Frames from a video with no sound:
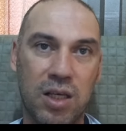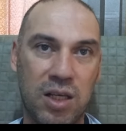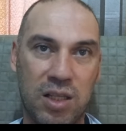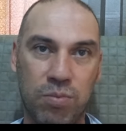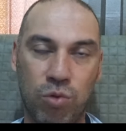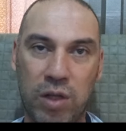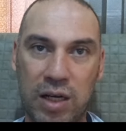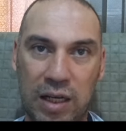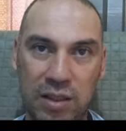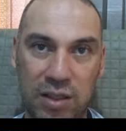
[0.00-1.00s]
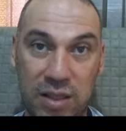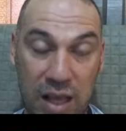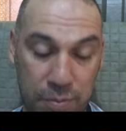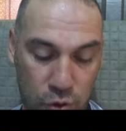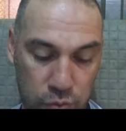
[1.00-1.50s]
Gidin bunları alın
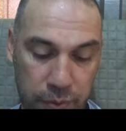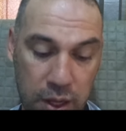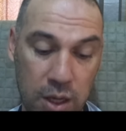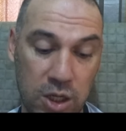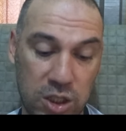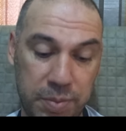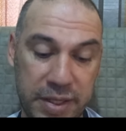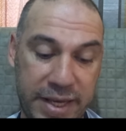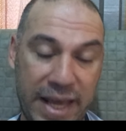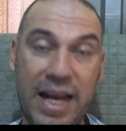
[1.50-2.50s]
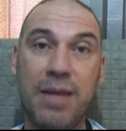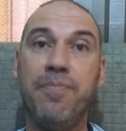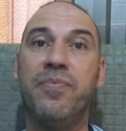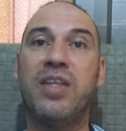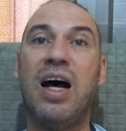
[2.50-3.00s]
demiyorum. Şimdi
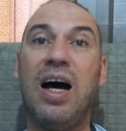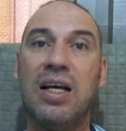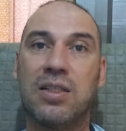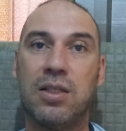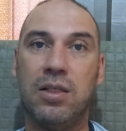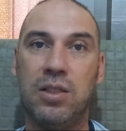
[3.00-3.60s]
gelelim daha az